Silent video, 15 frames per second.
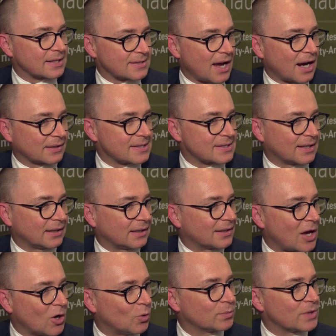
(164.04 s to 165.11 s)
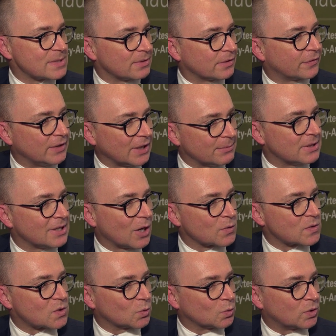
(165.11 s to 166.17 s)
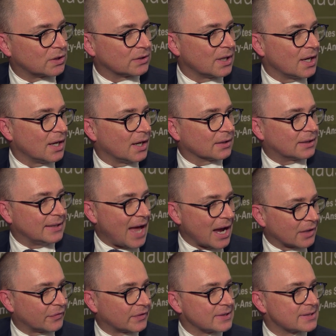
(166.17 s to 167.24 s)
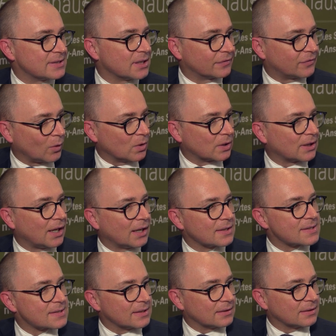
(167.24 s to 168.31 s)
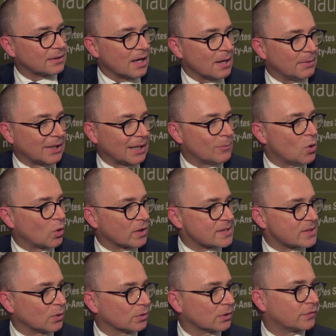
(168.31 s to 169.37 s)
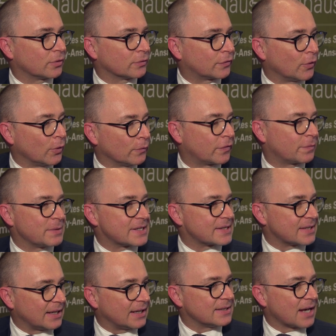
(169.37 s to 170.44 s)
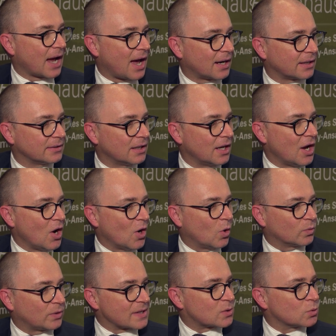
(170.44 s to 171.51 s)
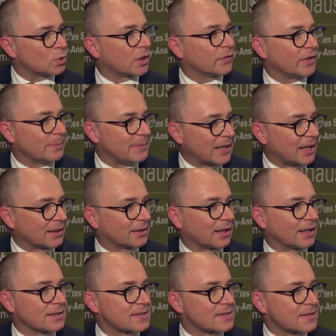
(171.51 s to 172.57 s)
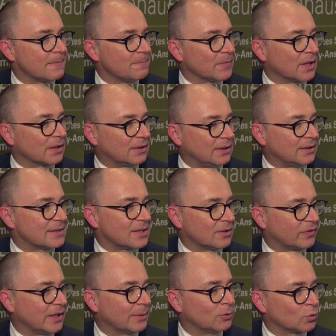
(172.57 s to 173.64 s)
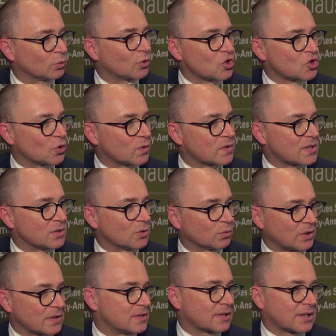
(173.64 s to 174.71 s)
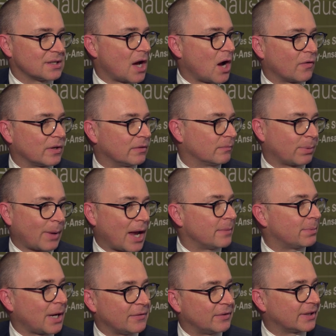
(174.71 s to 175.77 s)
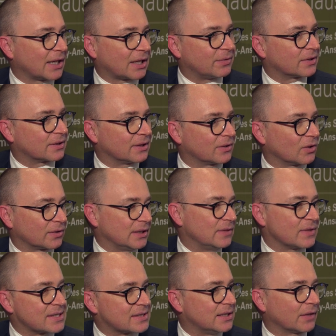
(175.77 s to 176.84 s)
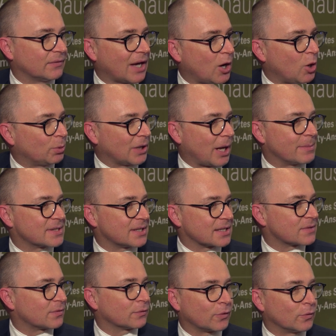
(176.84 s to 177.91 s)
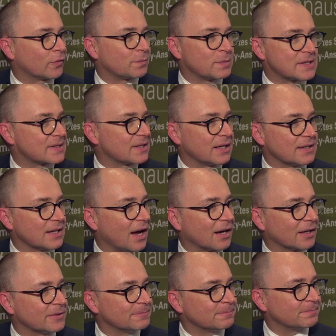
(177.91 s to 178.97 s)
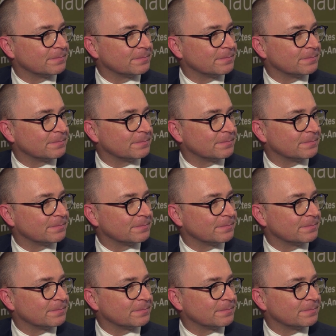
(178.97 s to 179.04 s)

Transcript: gesagt, es geht ja darum, dass wir Firmen aussuchen, die langfristig erfolgreich sind, mit einem Horizont von fünf bis zehn Jahren. Und da suchen wir Megatrends, die diese Firmen unterstützen. Und das ist genau im Private Equity. Dort investieren wir auch einen Ansatz von fünf bis zehn Jahren. Mhm.